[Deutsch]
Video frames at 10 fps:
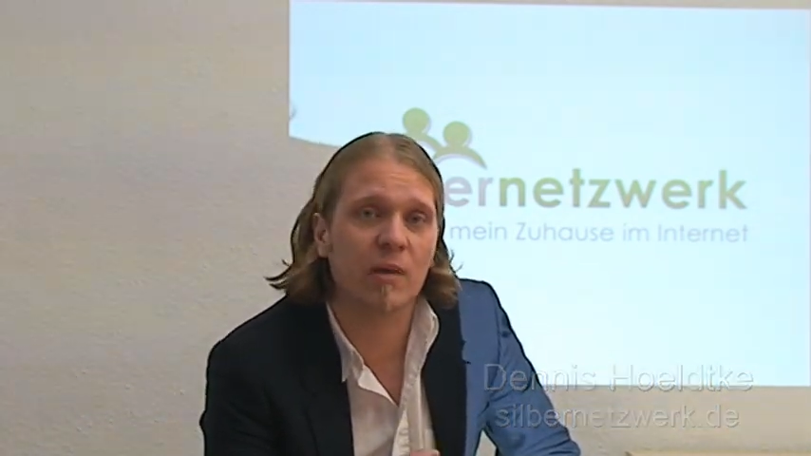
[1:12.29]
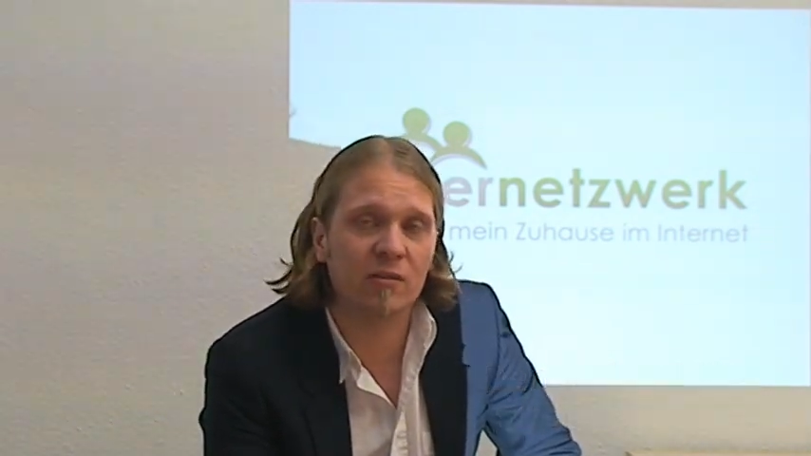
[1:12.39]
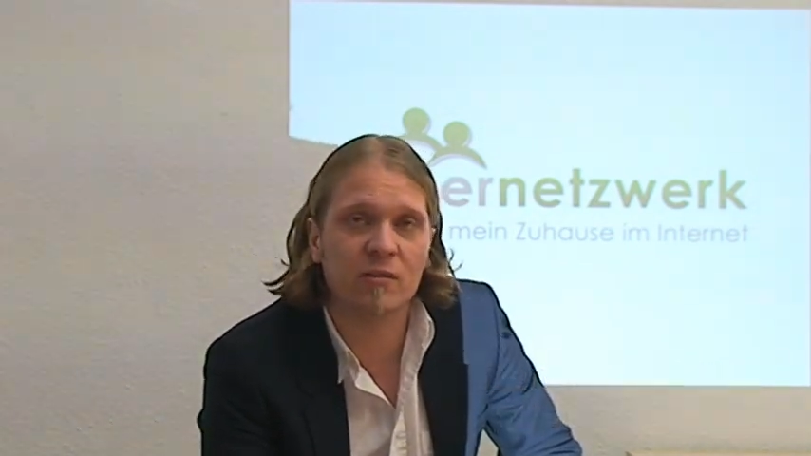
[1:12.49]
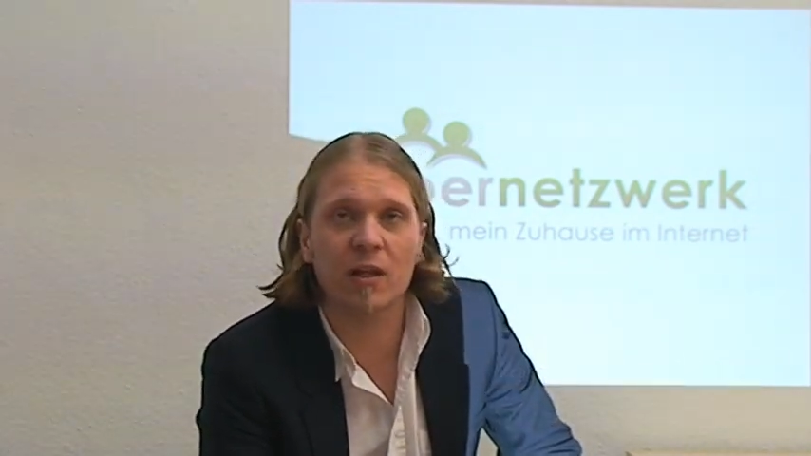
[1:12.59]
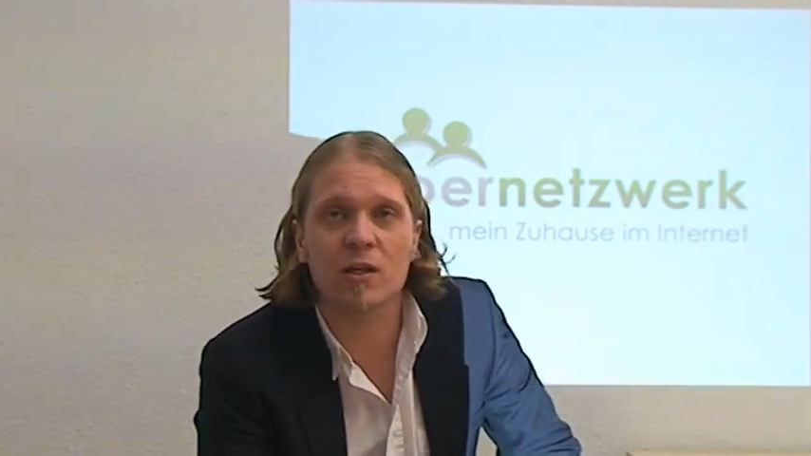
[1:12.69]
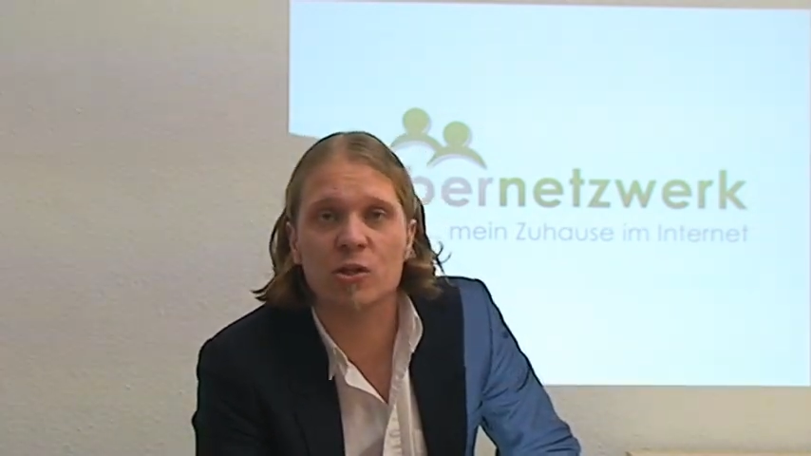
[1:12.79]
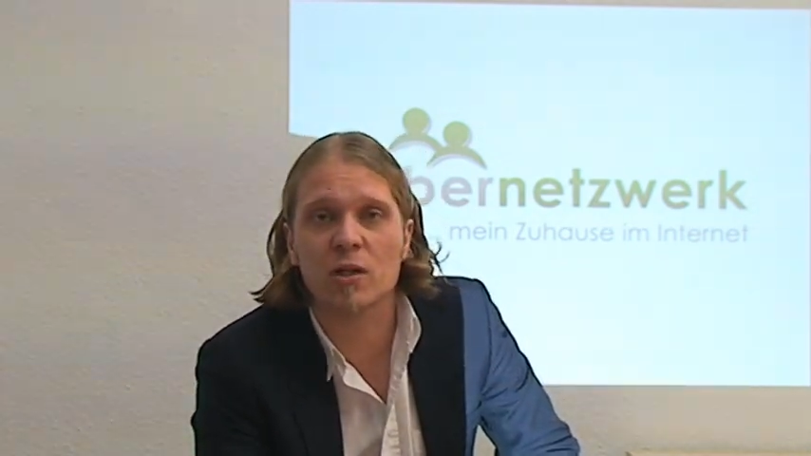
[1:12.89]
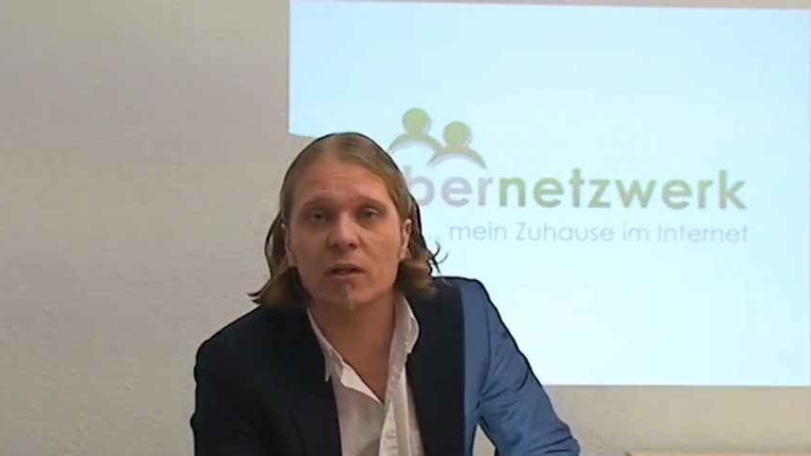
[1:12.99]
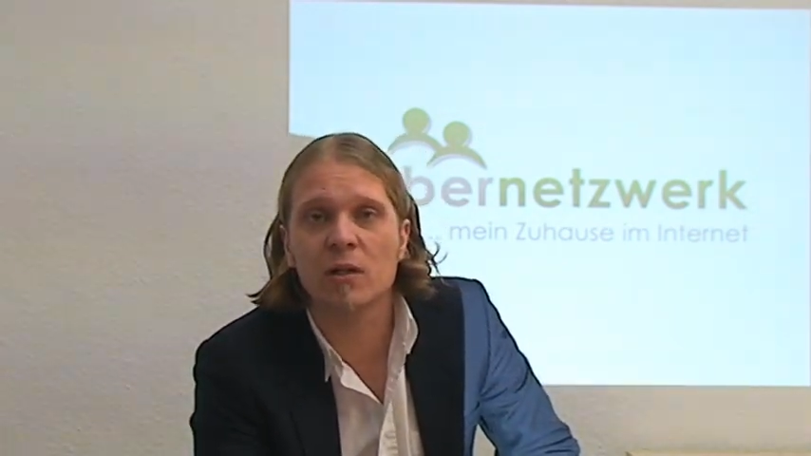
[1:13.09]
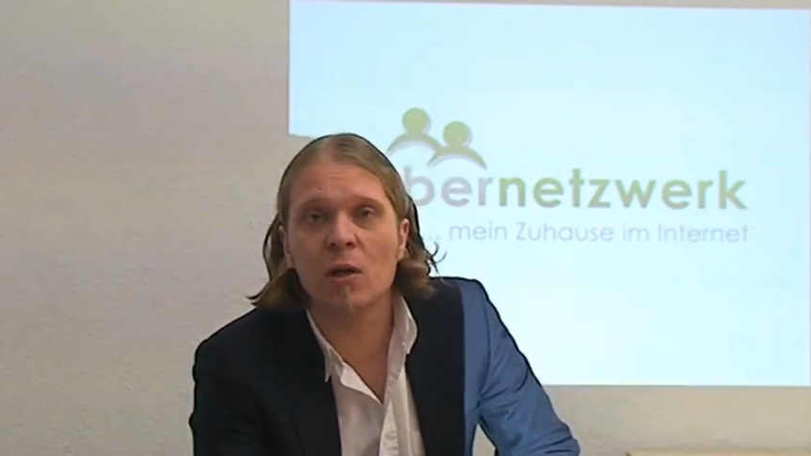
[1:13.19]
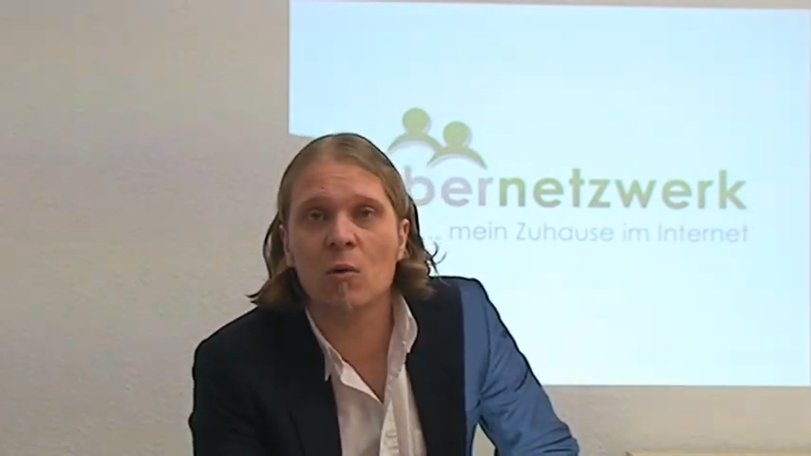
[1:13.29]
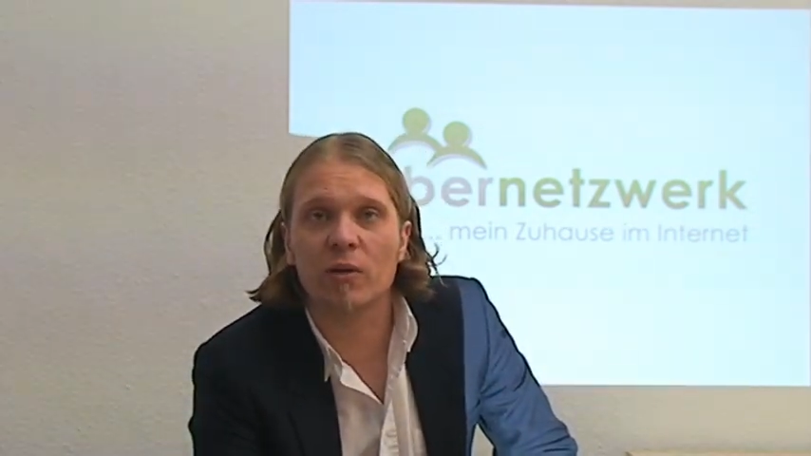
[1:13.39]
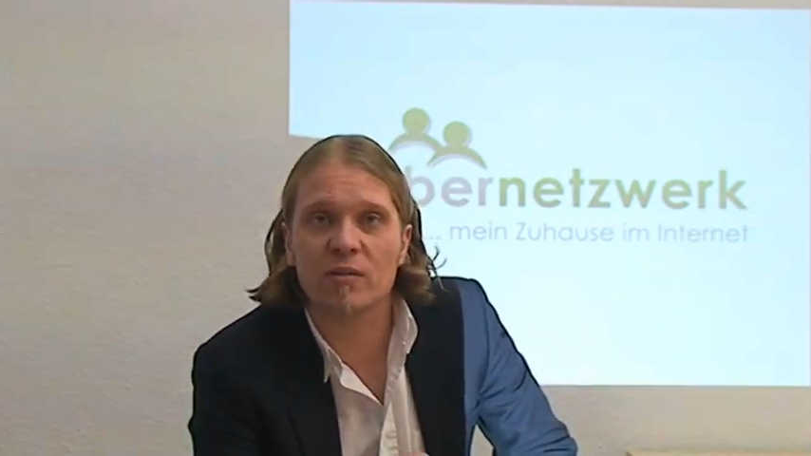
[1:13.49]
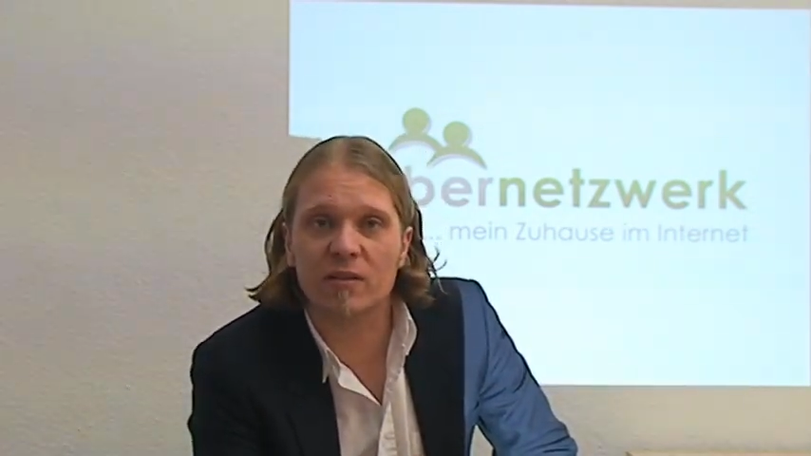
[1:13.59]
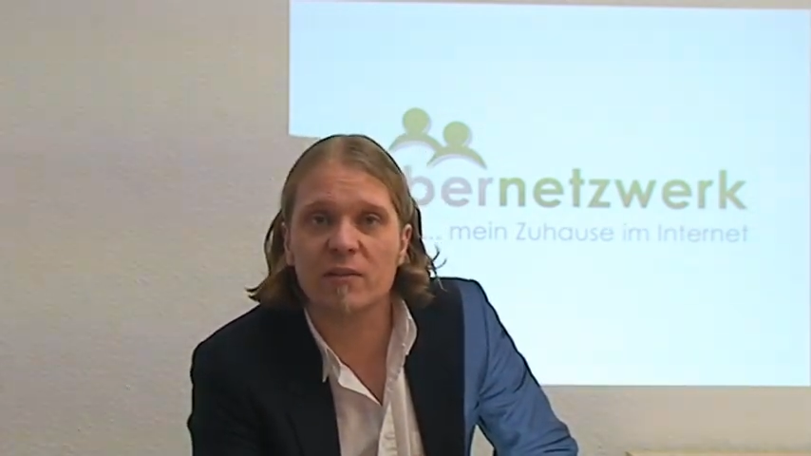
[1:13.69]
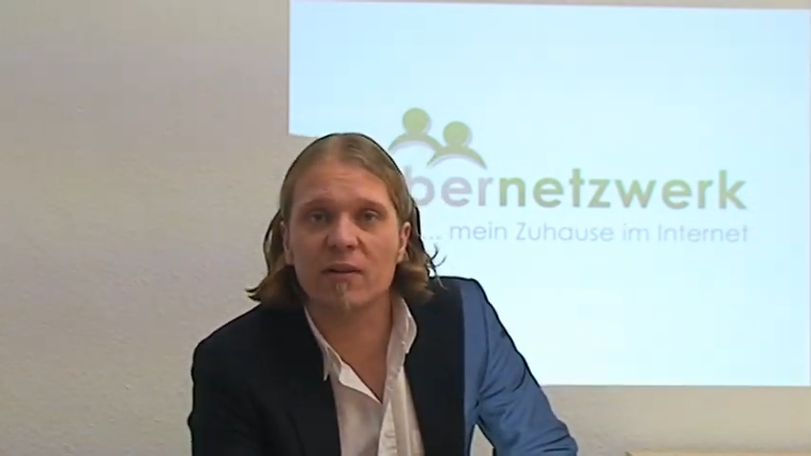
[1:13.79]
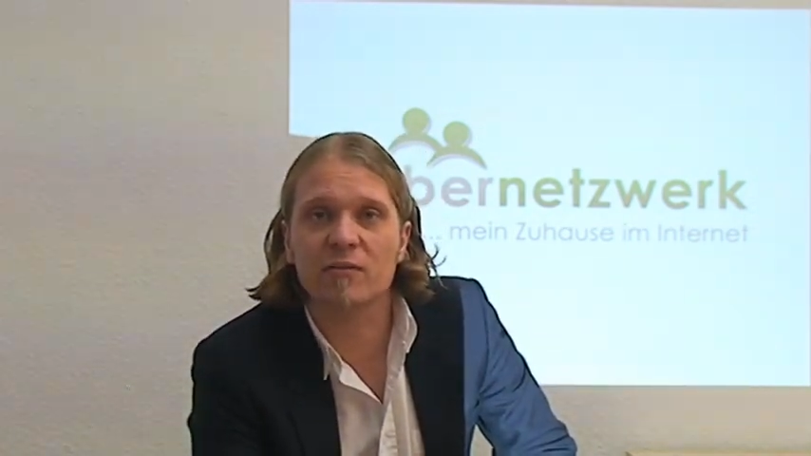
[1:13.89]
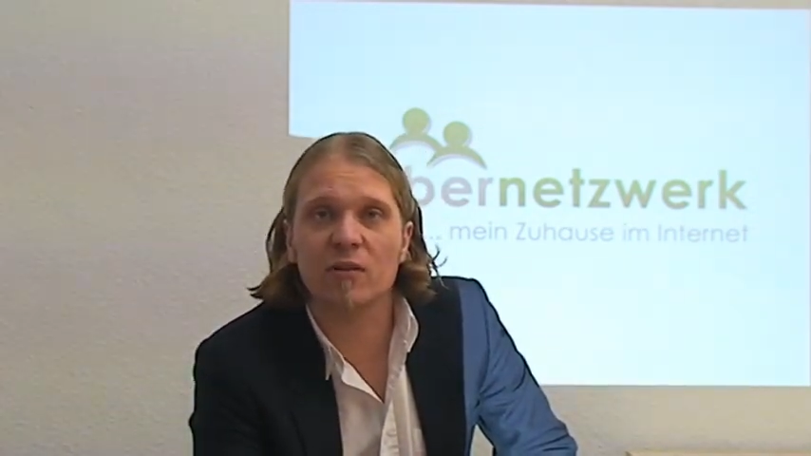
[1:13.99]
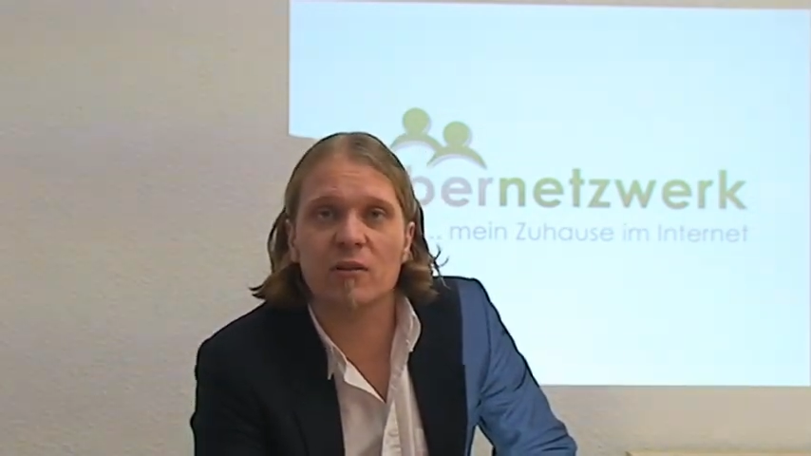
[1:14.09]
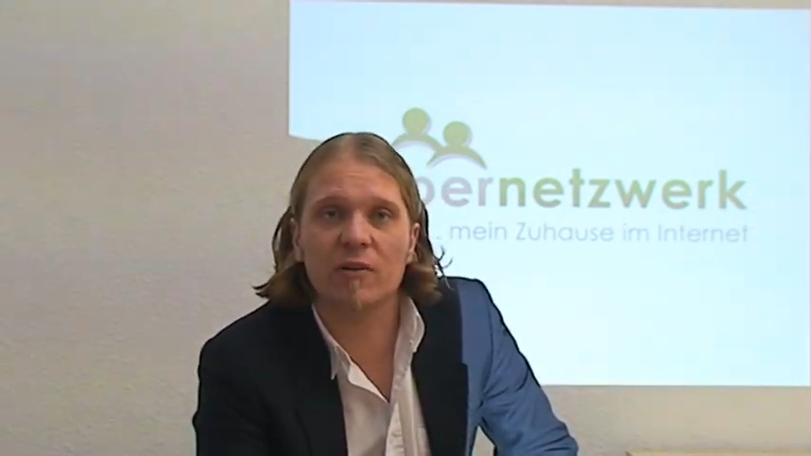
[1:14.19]
Best Ager oder Silver
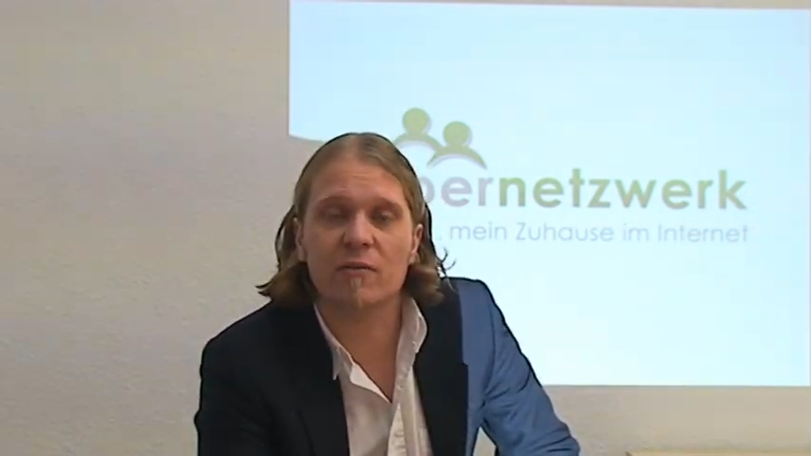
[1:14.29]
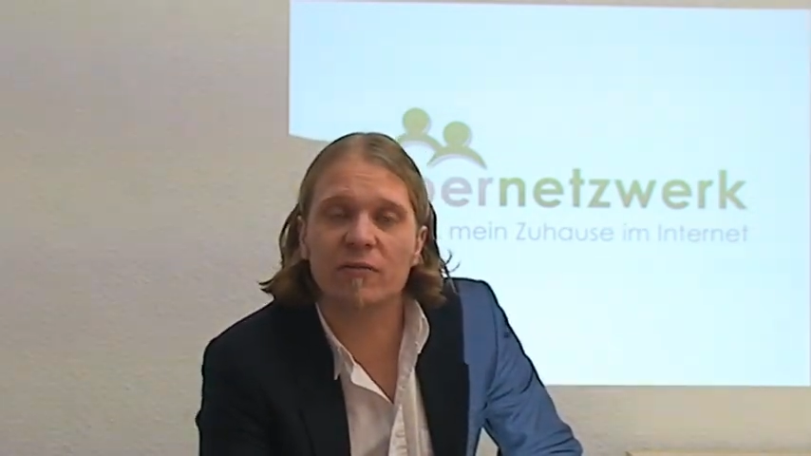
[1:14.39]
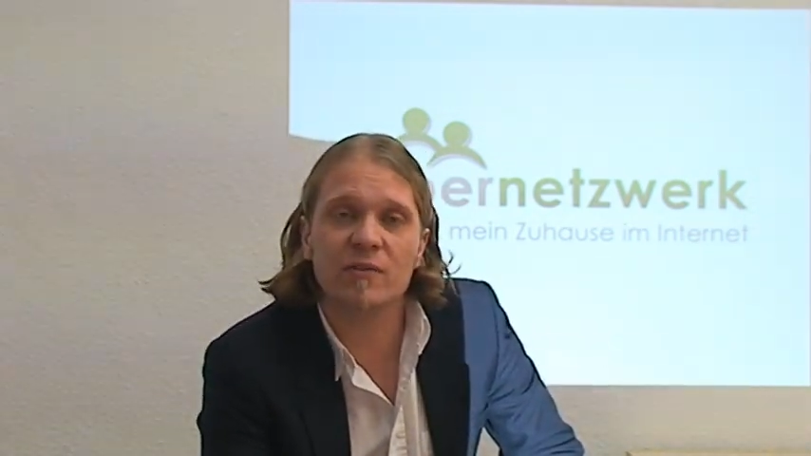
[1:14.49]
Surfer,